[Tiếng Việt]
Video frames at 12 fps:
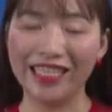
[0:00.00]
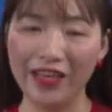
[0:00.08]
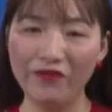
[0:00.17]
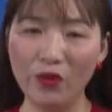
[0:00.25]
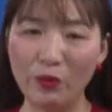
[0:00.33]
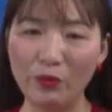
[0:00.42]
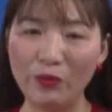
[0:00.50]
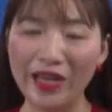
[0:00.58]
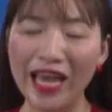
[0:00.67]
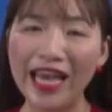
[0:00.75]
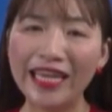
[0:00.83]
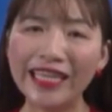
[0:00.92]
sĩ Phùng,
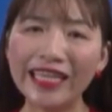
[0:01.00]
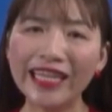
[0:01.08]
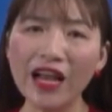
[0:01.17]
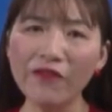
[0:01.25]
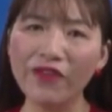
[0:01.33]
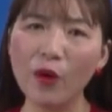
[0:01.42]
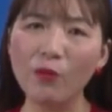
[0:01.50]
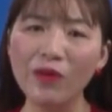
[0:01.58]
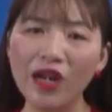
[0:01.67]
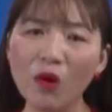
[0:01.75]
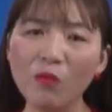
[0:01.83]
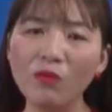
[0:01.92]
cái căn
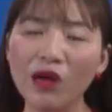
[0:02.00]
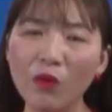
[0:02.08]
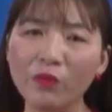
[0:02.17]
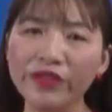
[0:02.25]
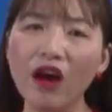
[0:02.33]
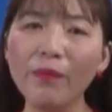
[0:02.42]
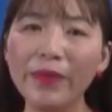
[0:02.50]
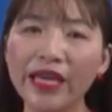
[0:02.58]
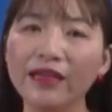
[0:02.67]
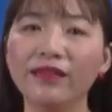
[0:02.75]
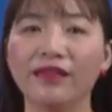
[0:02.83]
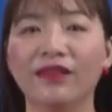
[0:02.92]
phòng lồng lộng gió
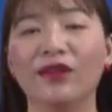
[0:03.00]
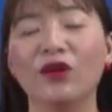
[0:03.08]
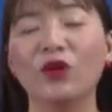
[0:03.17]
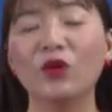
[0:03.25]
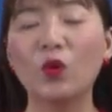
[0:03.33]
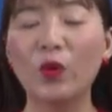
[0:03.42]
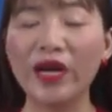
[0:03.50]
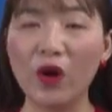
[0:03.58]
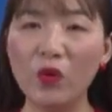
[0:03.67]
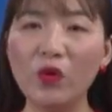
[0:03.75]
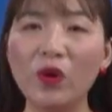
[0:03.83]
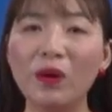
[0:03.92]
biển của
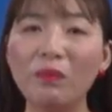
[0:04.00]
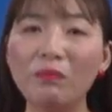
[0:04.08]
Đậu